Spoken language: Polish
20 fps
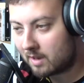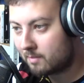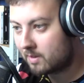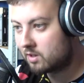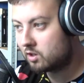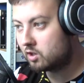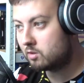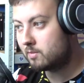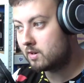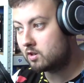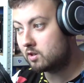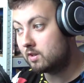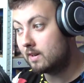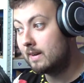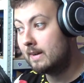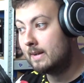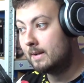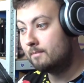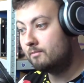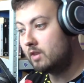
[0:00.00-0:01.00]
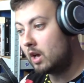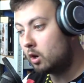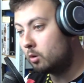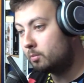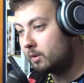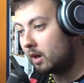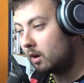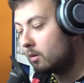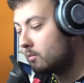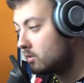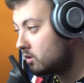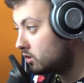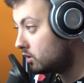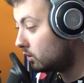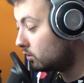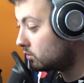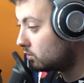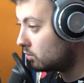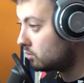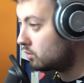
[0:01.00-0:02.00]
fajnie, będzie śmiesznie. Nie rób tego,
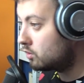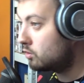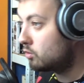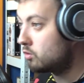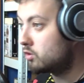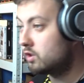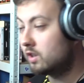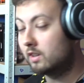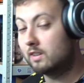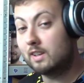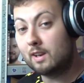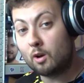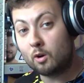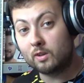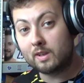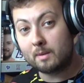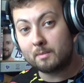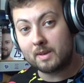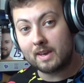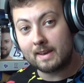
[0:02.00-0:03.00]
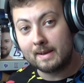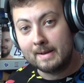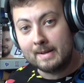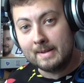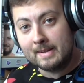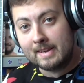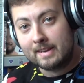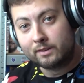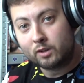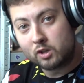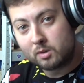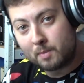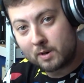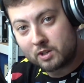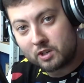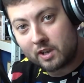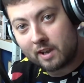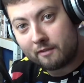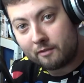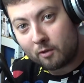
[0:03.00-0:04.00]
może się to skończyć różnie. Tyle ode mnie. Do
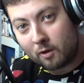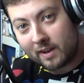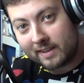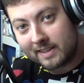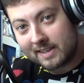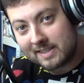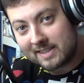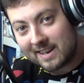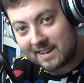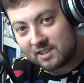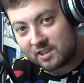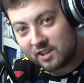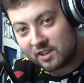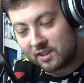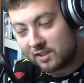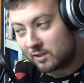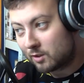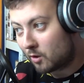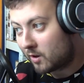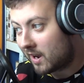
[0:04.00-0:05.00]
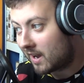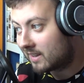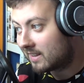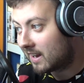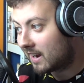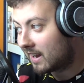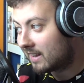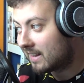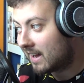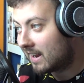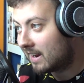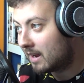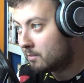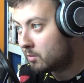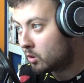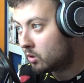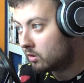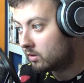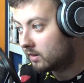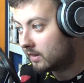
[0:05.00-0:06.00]
zobaczenia w kolejnych strasznych historiach na
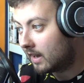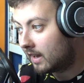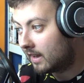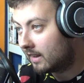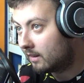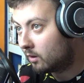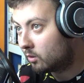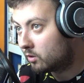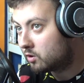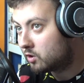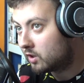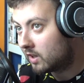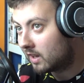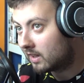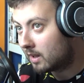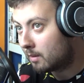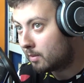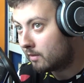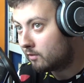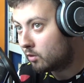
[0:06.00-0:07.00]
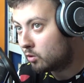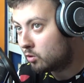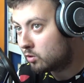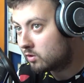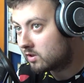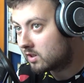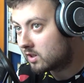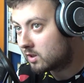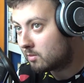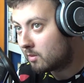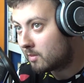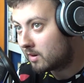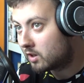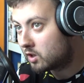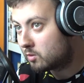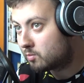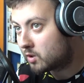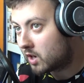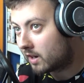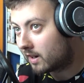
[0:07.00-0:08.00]
kanale, bo ten odcinek na pewno niósł ze sobą
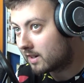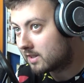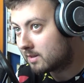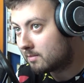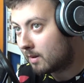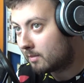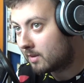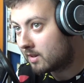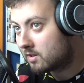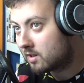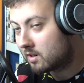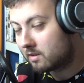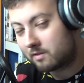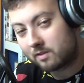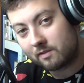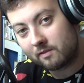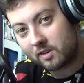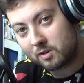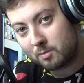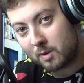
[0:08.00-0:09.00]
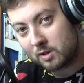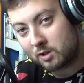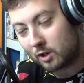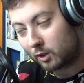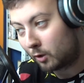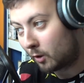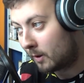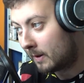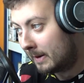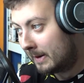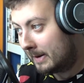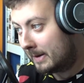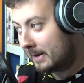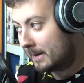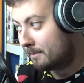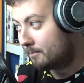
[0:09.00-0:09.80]
jakiś przekaz i mam nadzieję, że weźmiecie to